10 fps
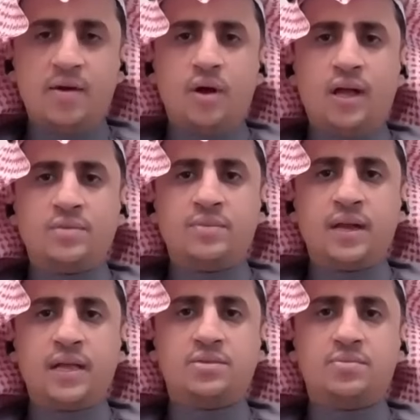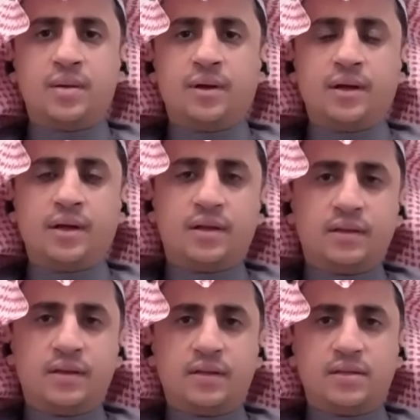واحد من الأسباب
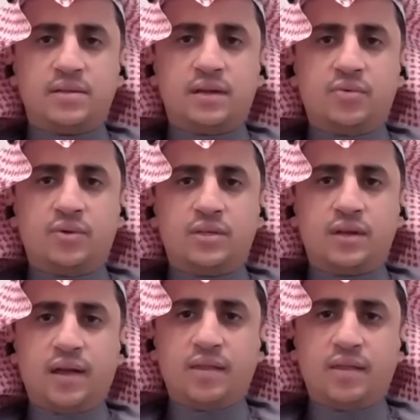حقيقة لتسريع الوتيرة